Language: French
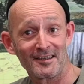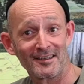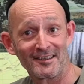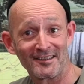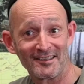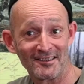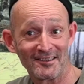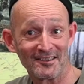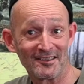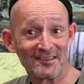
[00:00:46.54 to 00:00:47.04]

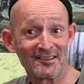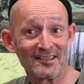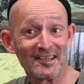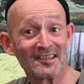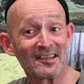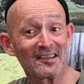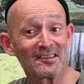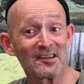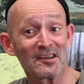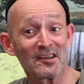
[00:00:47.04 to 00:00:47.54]
Euh, la
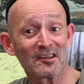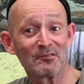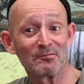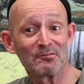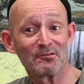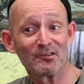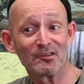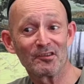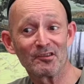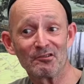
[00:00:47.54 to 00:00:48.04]
dernière
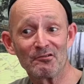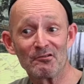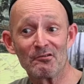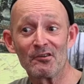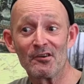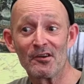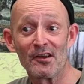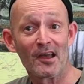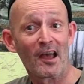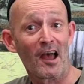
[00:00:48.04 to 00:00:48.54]
exposition
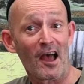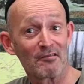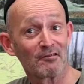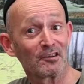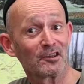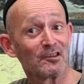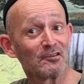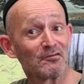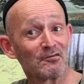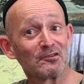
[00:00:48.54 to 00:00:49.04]

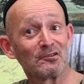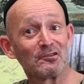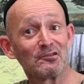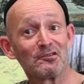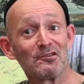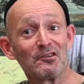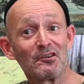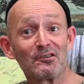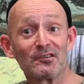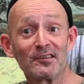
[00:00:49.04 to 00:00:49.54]
avec des photos
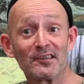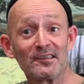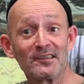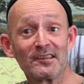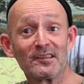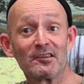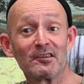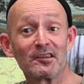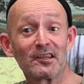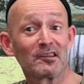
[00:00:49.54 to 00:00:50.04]
dedans, c'était
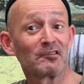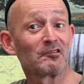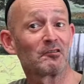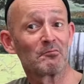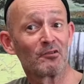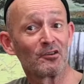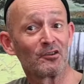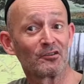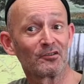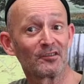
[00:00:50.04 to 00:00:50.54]
euh, Christian
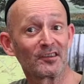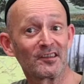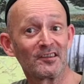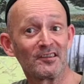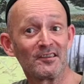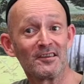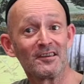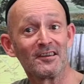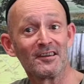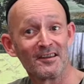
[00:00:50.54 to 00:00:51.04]

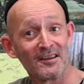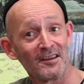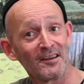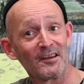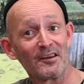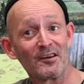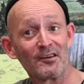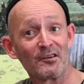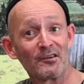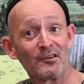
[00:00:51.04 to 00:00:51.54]
Boltanski
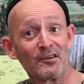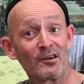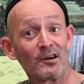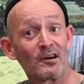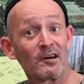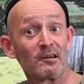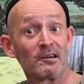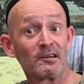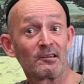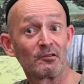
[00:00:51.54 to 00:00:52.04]

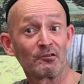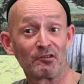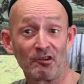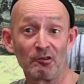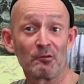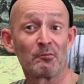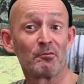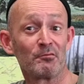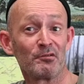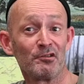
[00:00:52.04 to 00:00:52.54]
au
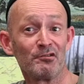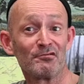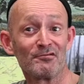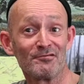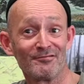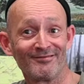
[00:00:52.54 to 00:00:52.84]
Centre Pompidou.